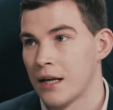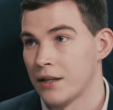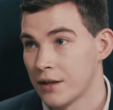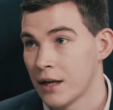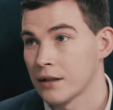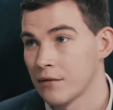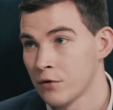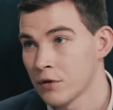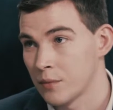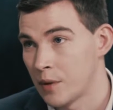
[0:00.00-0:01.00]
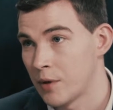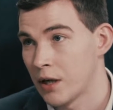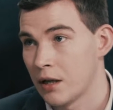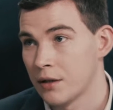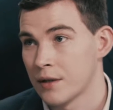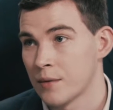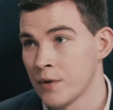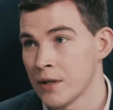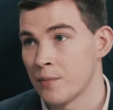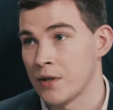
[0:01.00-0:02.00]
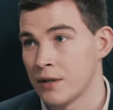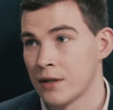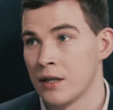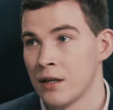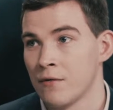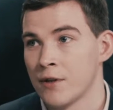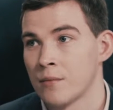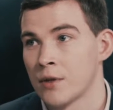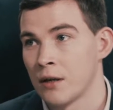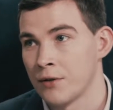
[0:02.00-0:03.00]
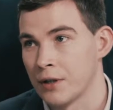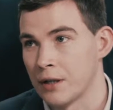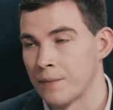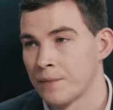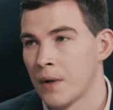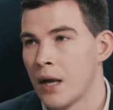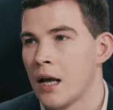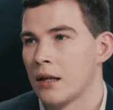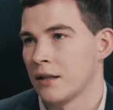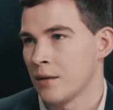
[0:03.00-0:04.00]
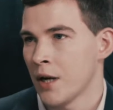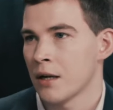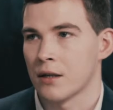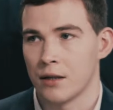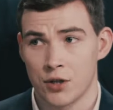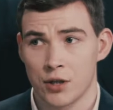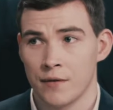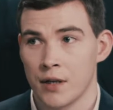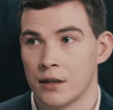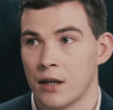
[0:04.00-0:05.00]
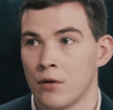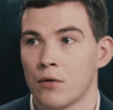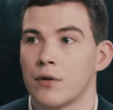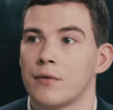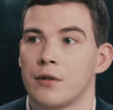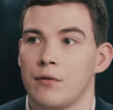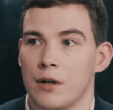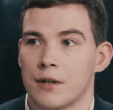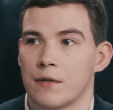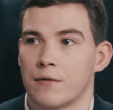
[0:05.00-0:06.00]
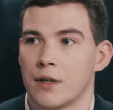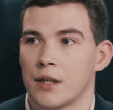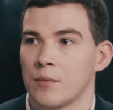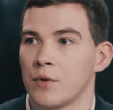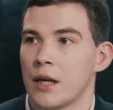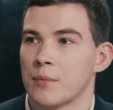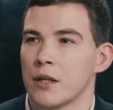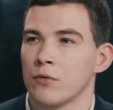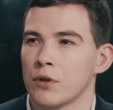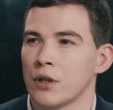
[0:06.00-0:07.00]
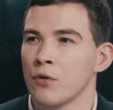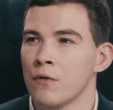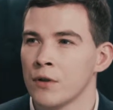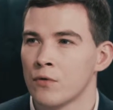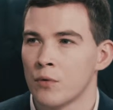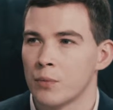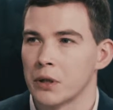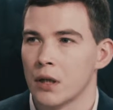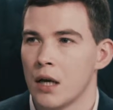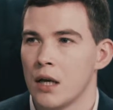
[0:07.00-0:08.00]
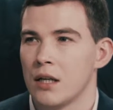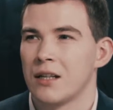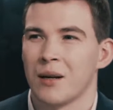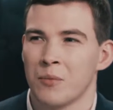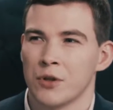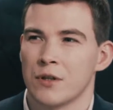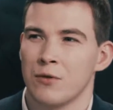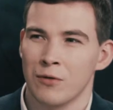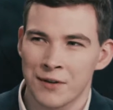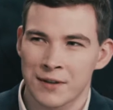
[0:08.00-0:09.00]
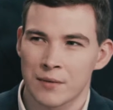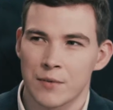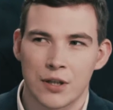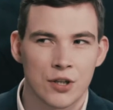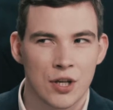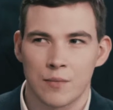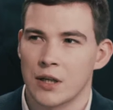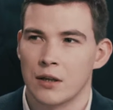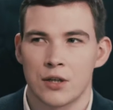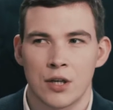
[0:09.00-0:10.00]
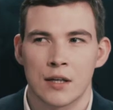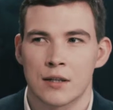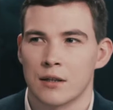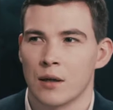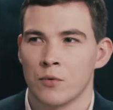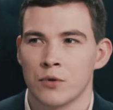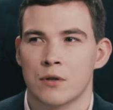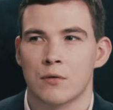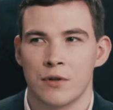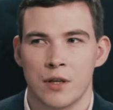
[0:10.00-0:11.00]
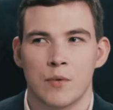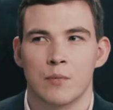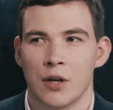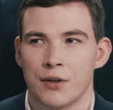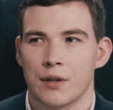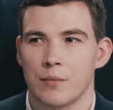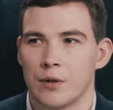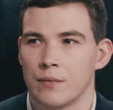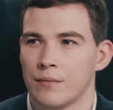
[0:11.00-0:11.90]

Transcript: Не так давно ты помогал МСП с позиционированием на рынке. Для тебя, как для человека далекого от юристов, это был абсолютно новый опыт? Или работа с юристами ничем не отличается от работы с другими брендами?